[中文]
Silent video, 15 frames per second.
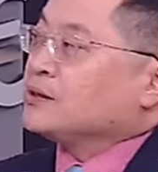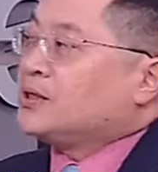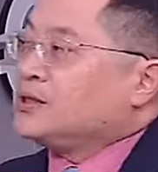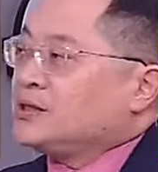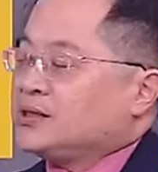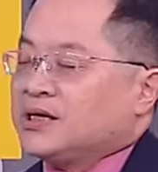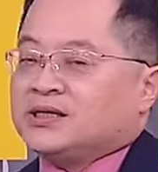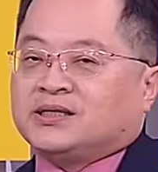其
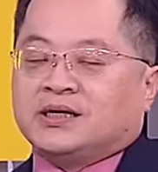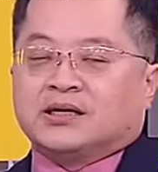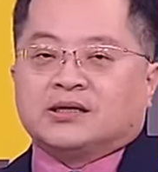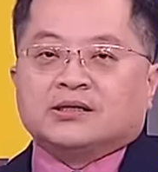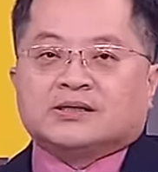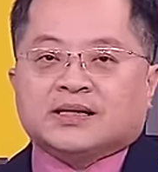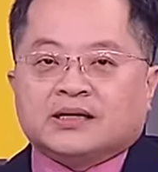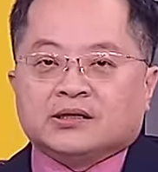实这一些跟
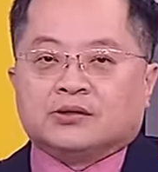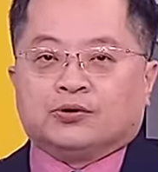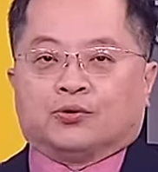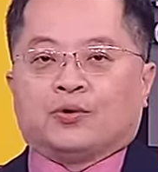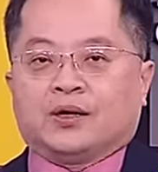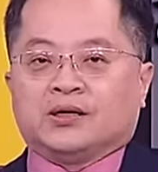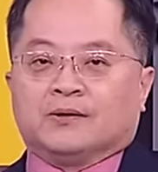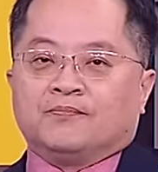散热有
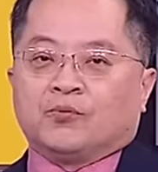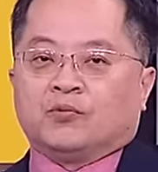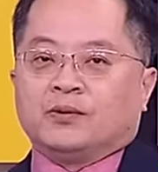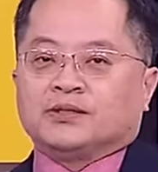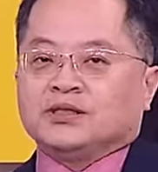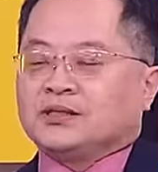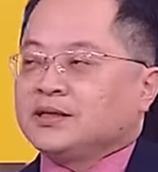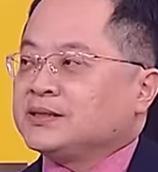关的，我们
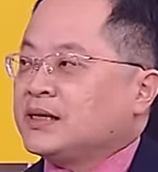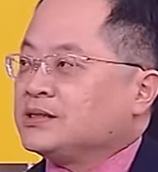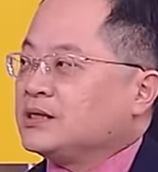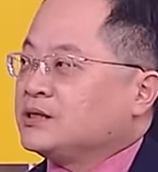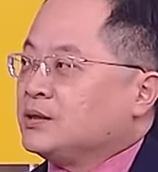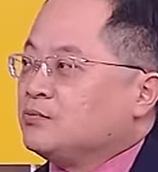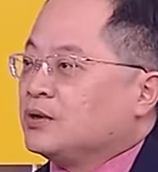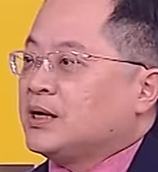之前在这个
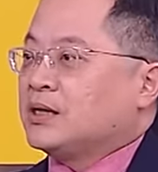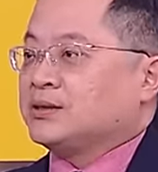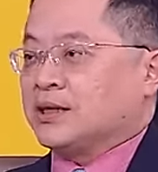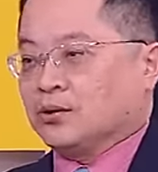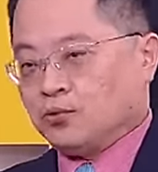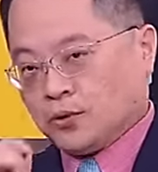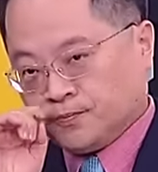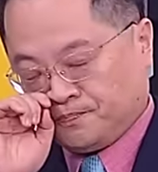节目跟大家讲
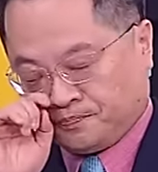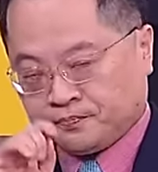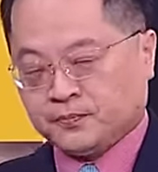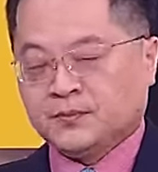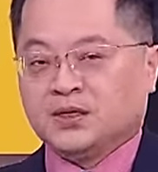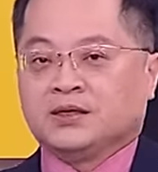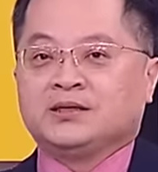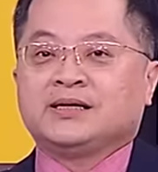过。
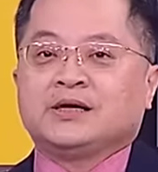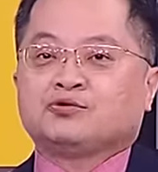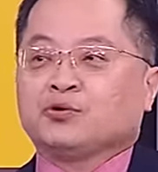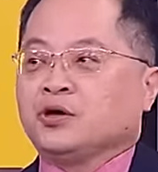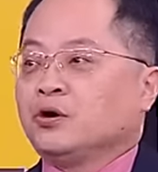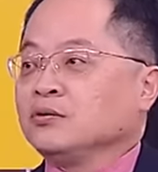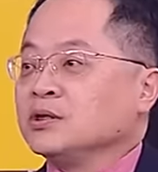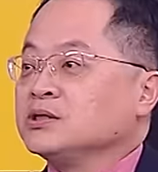其实现在最
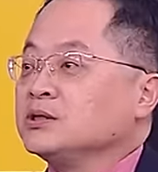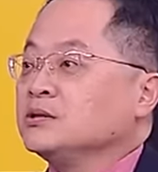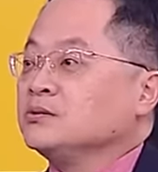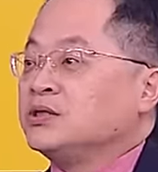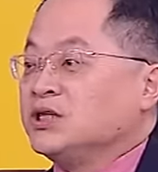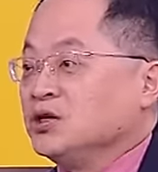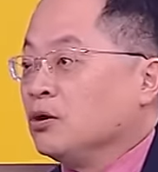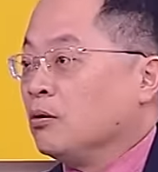红的是
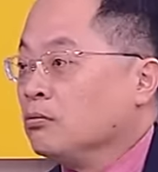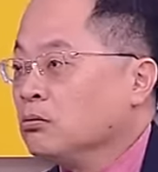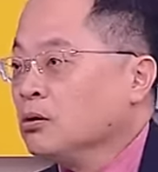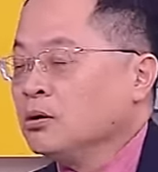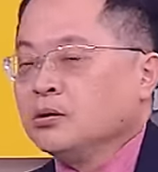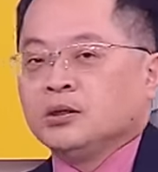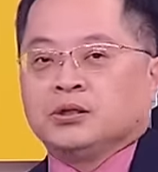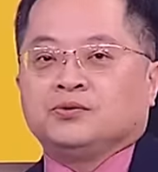奇宏，
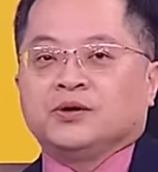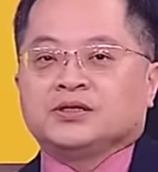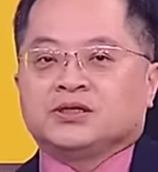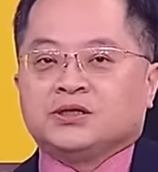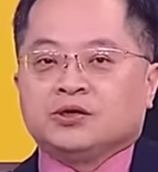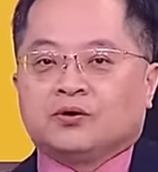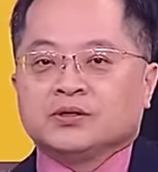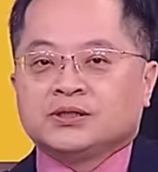因为
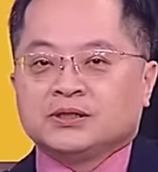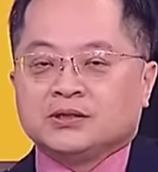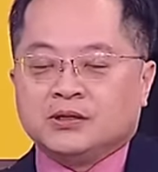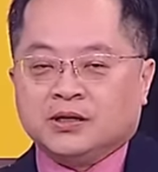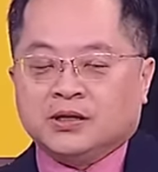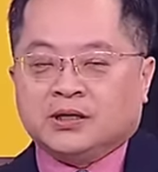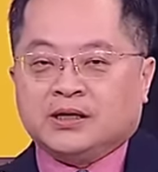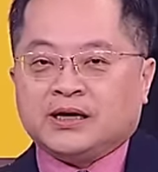奇宏是
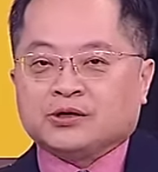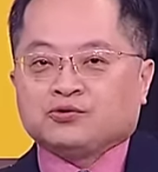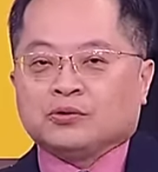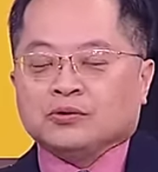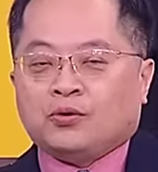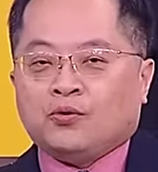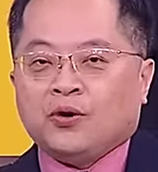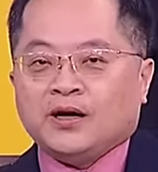应该
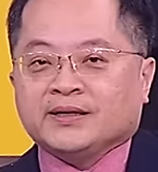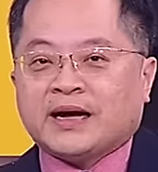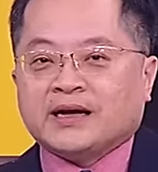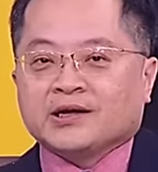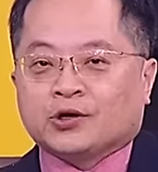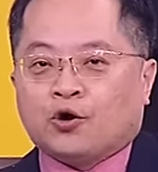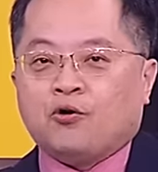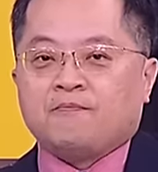说辉达
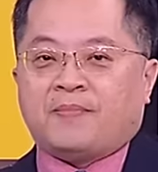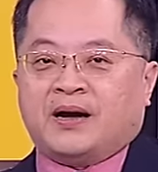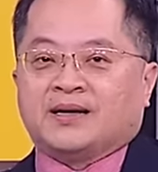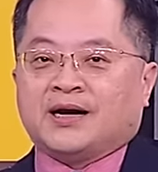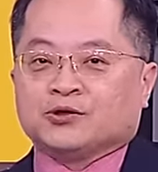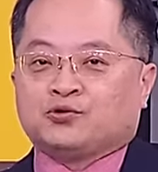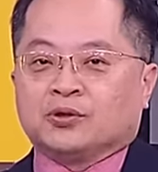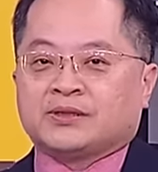的公版，
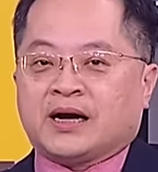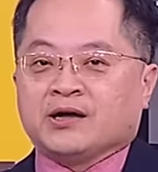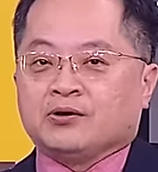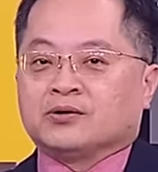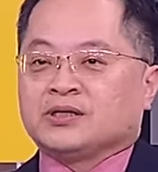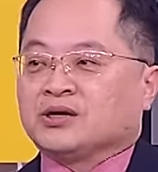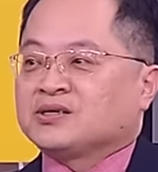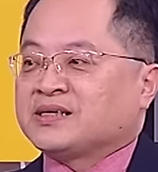它所采
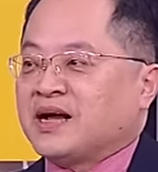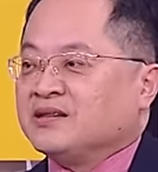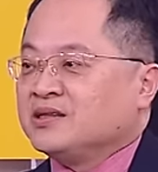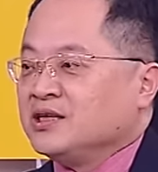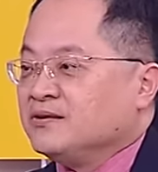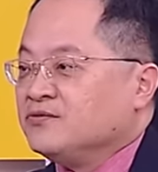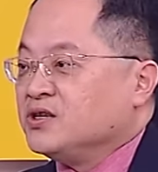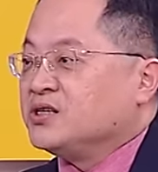用的叫3D
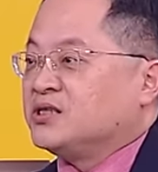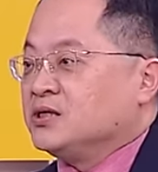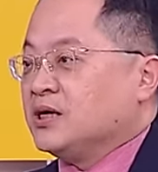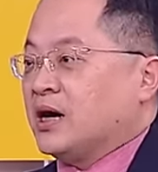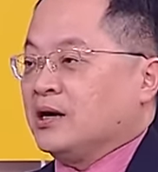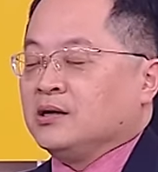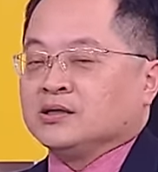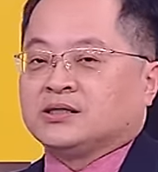
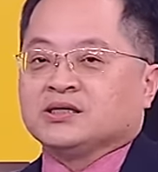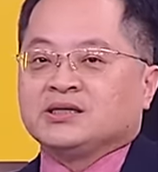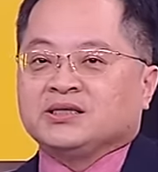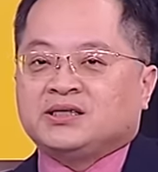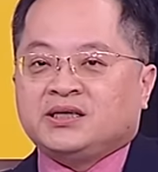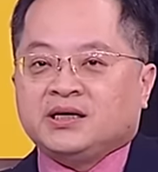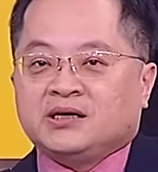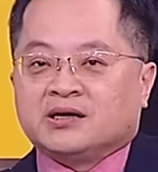VC 啊，这是
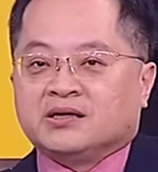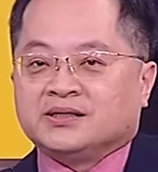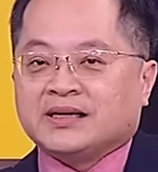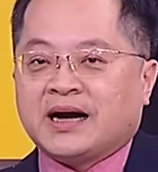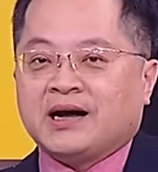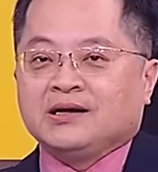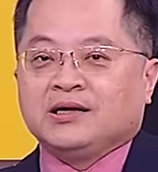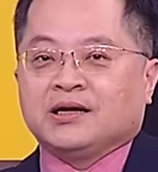气冷
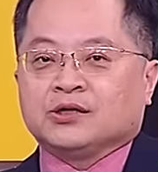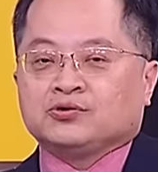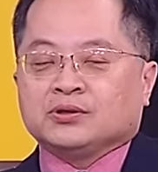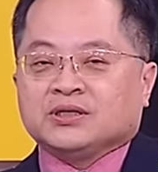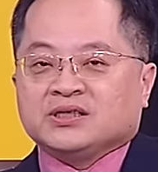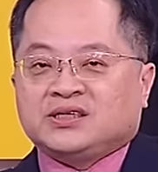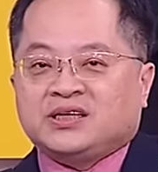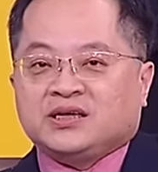加应该说
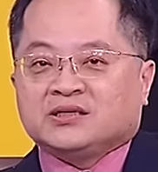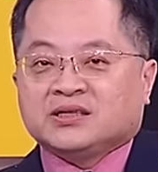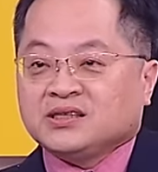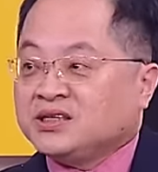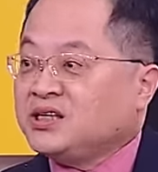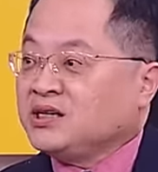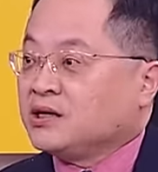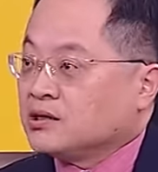这
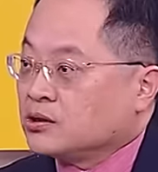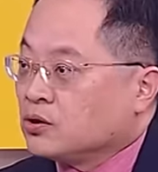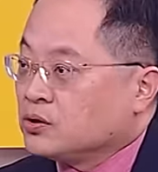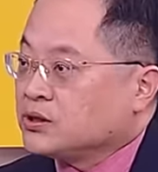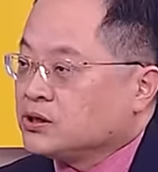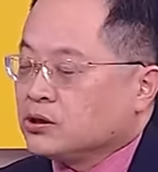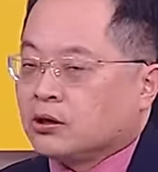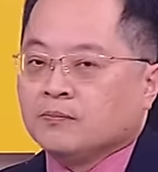是气冷的东
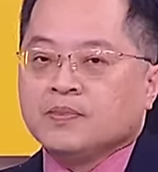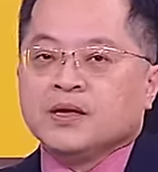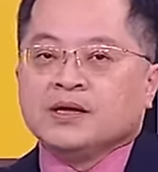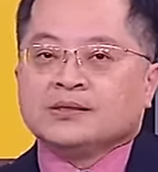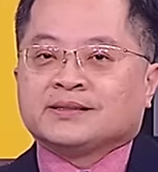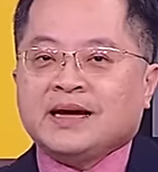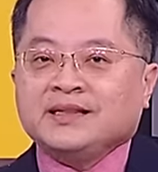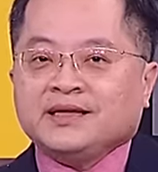西哦。
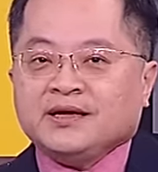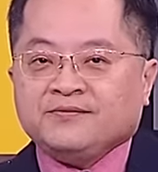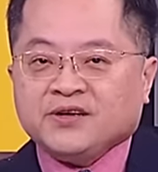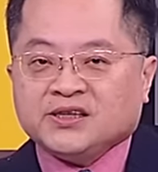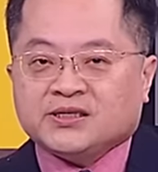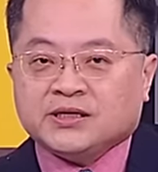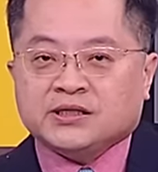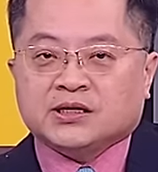3D
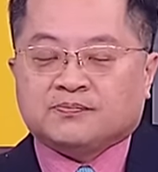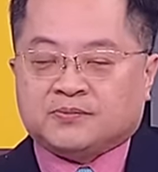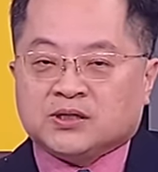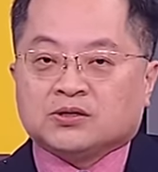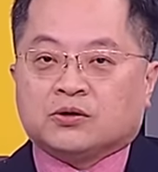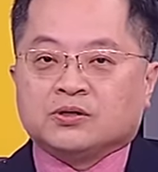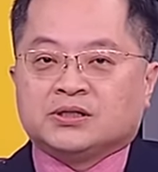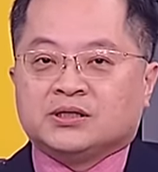VC
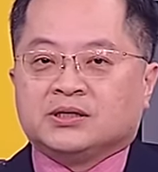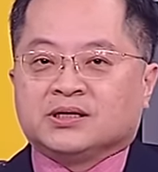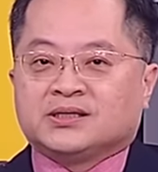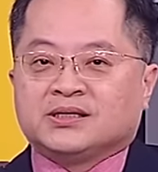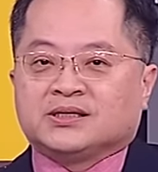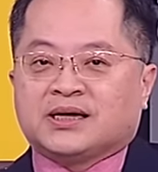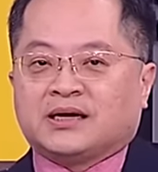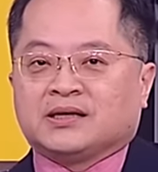这东西呢，
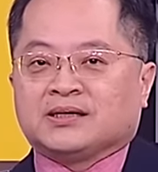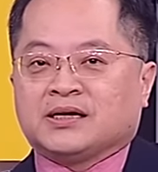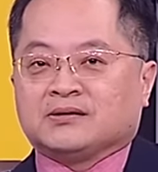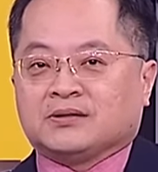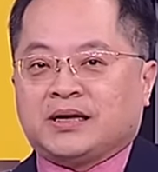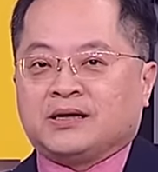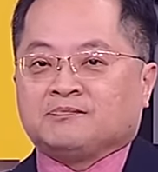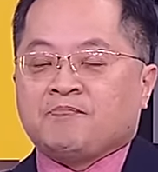事实上呢，
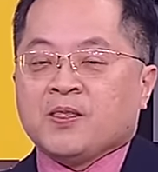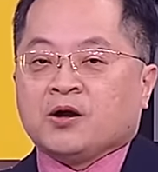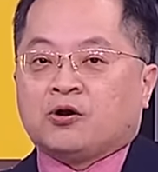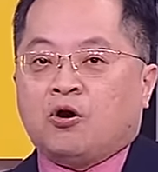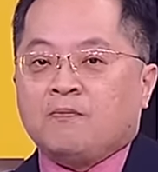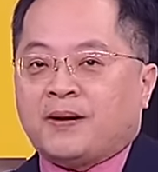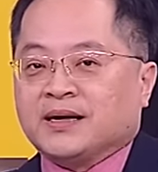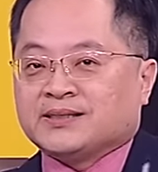它
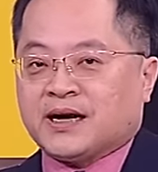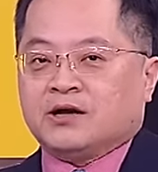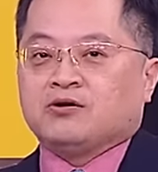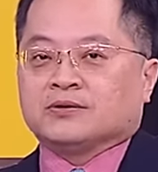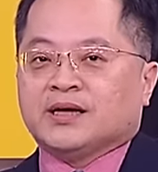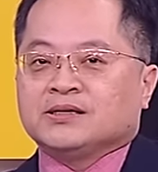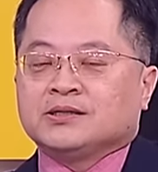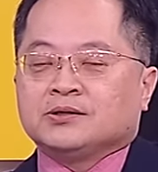公版采
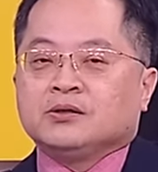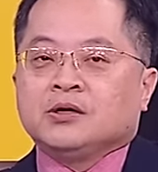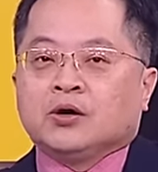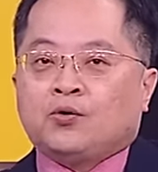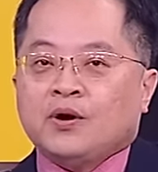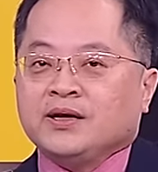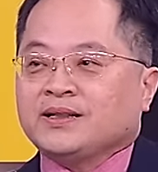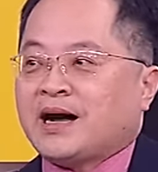用，但是
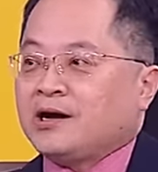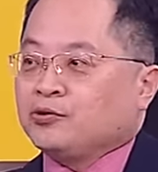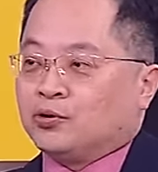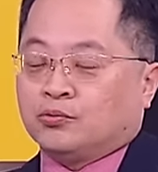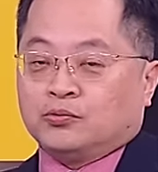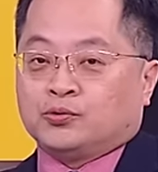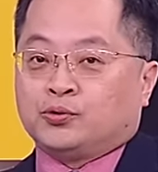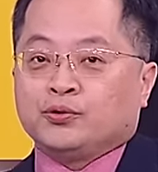辉达
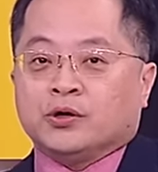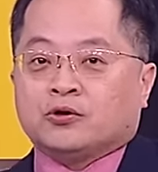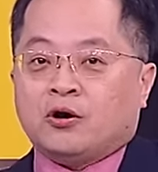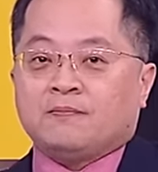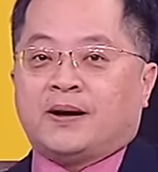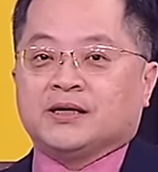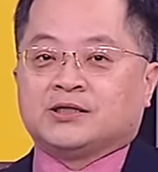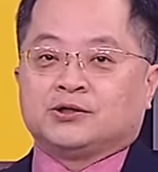有除了
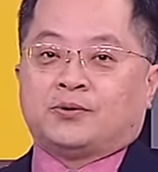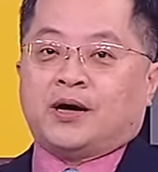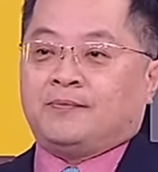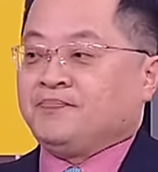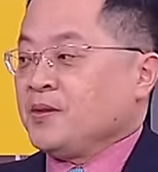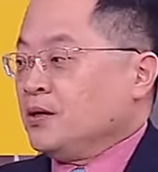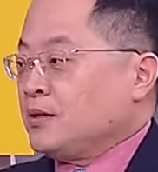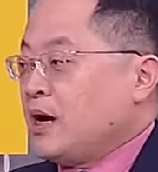公版之外，
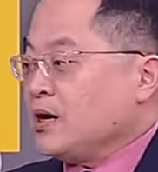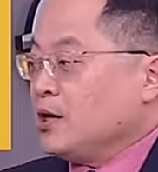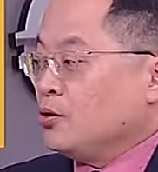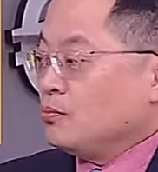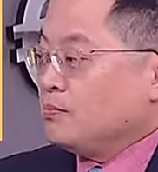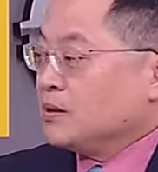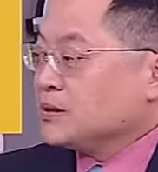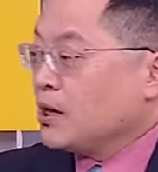它给
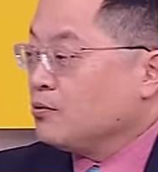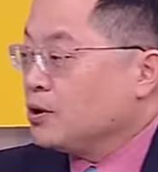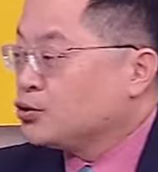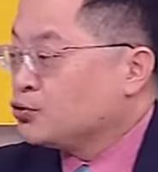美超微